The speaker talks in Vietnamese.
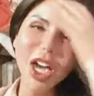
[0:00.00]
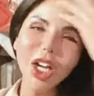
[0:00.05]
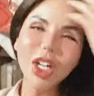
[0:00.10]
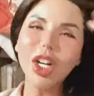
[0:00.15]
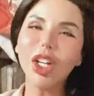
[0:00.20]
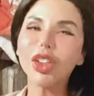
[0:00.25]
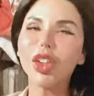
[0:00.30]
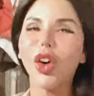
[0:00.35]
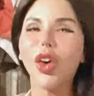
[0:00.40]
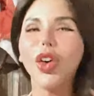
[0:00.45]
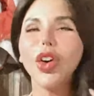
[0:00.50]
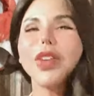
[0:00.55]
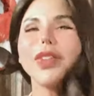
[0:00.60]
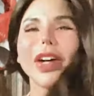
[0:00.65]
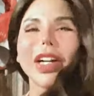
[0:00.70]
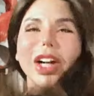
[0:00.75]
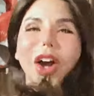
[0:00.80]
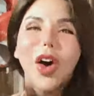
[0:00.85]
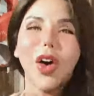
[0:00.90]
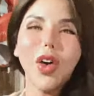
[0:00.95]
nó thúi
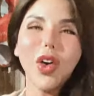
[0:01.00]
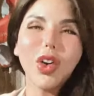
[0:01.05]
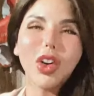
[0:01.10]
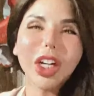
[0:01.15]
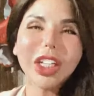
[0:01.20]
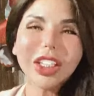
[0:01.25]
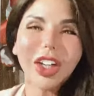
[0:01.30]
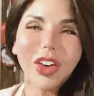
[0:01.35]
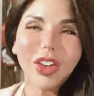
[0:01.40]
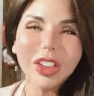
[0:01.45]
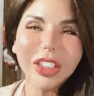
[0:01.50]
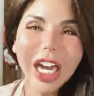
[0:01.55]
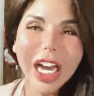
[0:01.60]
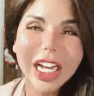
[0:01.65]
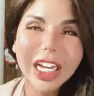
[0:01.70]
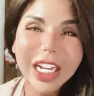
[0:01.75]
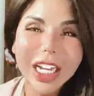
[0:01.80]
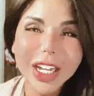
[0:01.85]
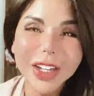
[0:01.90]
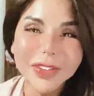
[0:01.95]
mà đủ cái công đi
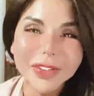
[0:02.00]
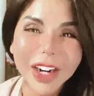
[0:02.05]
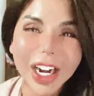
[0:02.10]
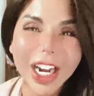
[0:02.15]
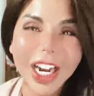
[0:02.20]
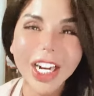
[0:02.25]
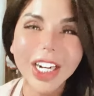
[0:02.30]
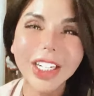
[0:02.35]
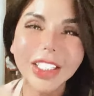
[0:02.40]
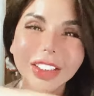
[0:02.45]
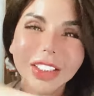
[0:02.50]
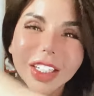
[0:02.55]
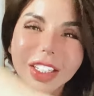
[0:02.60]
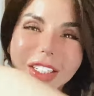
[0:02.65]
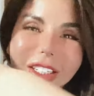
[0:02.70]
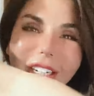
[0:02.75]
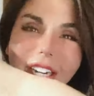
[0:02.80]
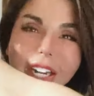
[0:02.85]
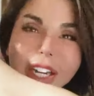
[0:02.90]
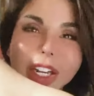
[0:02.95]
mẹ nó
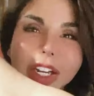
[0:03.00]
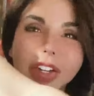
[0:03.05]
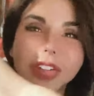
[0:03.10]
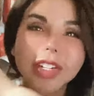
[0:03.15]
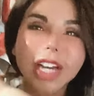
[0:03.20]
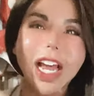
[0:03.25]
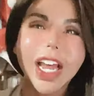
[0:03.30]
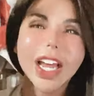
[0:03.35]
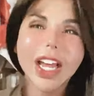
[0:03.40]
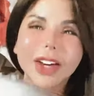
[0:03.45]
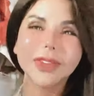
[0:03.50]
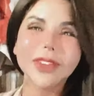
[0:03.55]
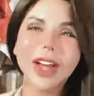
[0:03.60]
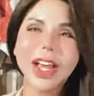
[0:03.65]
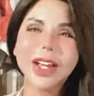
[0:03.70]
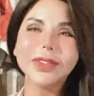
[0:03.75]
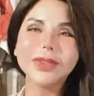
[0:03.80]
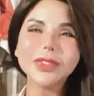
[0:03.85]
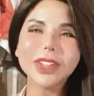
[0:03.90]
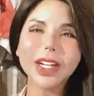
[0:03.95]
tình yêu đè
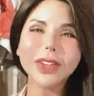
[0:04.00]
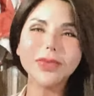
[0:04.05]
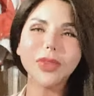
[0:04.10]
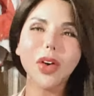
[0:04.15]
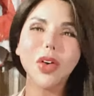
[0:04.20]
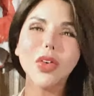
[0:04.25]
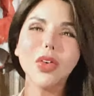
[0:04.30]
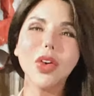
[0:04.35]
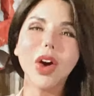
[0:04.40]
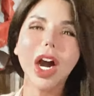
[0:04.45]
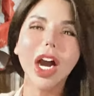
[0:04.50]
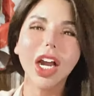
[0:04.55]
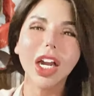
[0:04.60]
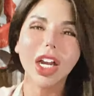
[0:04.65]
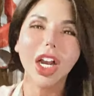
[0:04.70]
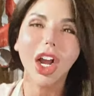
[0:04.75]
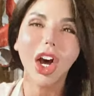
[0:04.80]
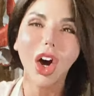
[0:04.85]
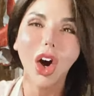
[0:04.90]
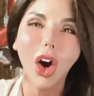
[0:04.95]
bẹp cái bu qua
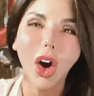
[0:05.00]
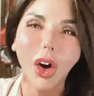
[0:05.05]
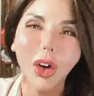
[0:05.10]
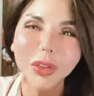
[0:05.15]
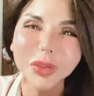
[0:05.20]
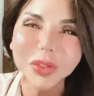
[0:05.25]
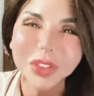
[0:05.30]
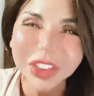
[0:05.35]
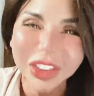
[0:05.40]
lồn